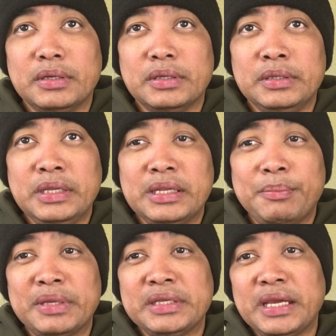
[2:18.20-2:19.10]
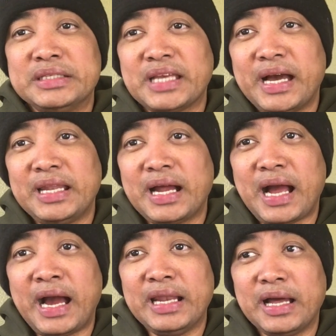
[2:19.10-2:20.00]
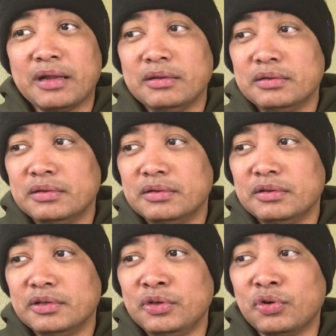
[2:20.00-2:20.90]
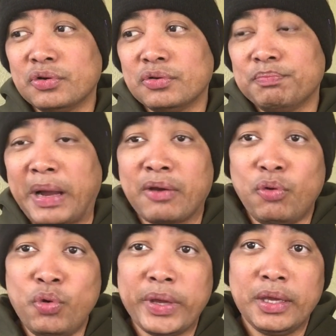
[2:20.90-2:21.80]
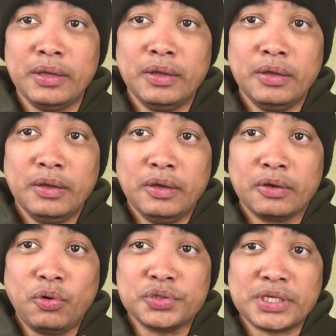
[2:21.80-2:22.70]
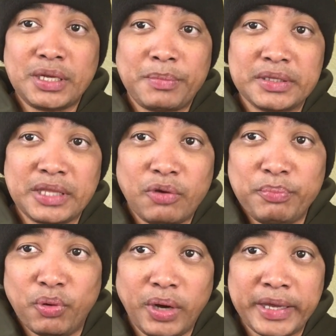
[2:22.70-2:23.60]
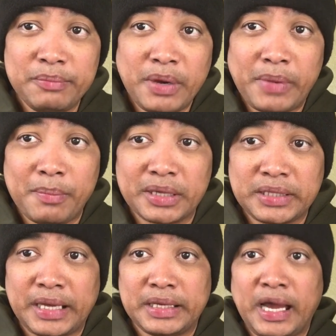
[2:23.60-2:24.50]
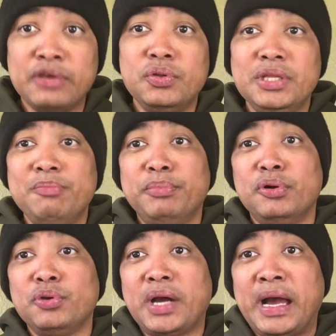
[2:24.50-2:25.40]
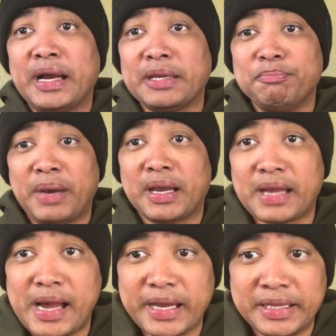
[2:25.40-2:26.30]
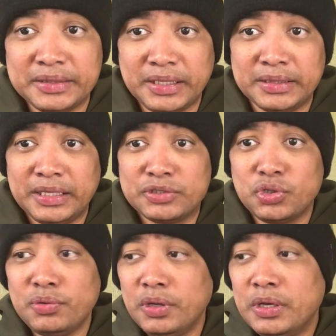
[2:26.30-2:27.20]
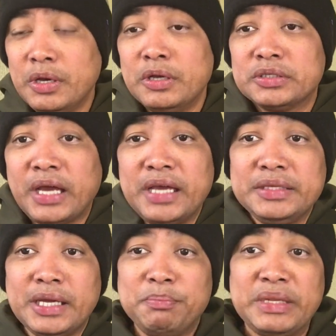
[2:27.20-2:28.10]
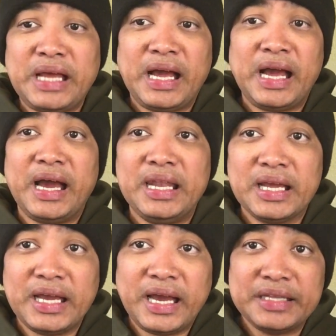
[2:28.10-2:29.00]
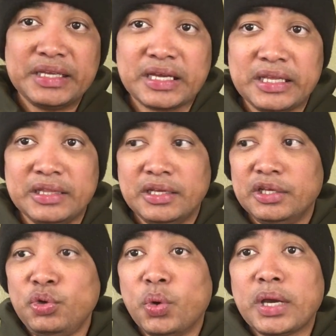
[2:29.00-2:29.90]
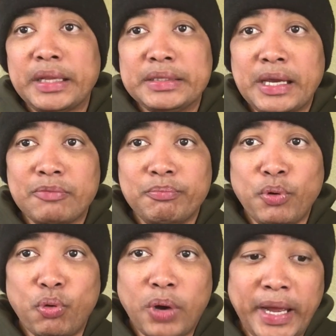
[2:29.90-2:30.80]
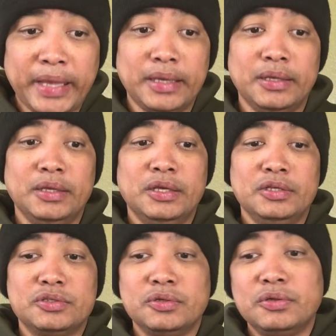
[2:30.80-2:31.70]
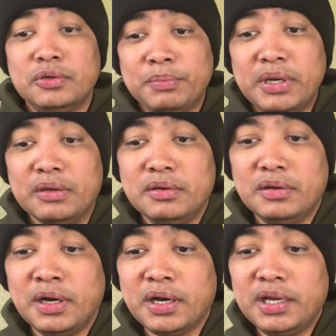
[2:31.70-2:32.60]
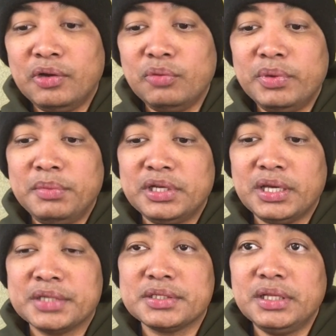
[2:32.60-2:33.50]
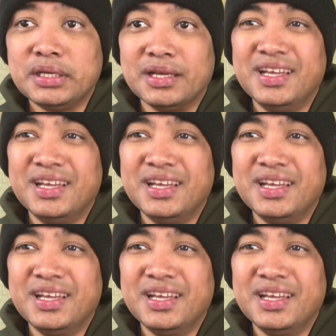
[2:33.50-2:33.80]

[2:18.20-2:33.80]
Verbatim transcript: hindi naman niya isalang-alang yung pag-uwi kung siya naman daw po ay mamamatay. Ayon din po yung aking pagkakaintindi. So, sa kanya, pinahahalagahan niya rin yung kanyang buhay. So, ba, akala ko ba naman ay astig?